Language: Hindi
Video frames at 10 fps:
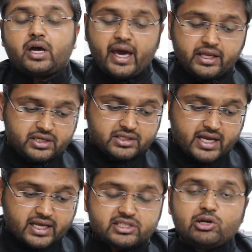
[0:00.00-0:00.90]
कई
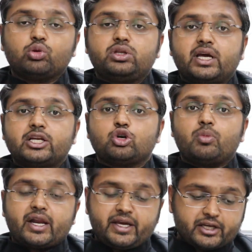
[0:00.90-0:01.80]
चीज़ें ऐसी होती हैं
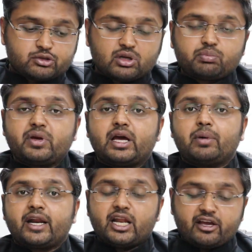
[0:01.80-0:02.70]
जो हमारी किस्मत में
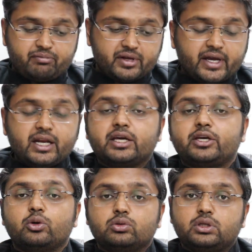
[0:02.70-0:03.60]
हमारी लाइफ में नहीं
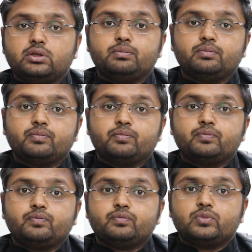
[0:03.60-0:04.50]
लिखी होती
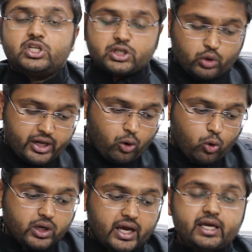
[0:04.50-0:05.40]
जिन्होंने
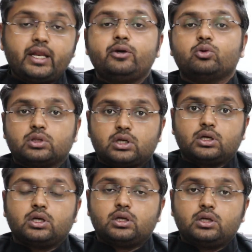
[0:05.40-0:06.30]
होना ही नहीं होता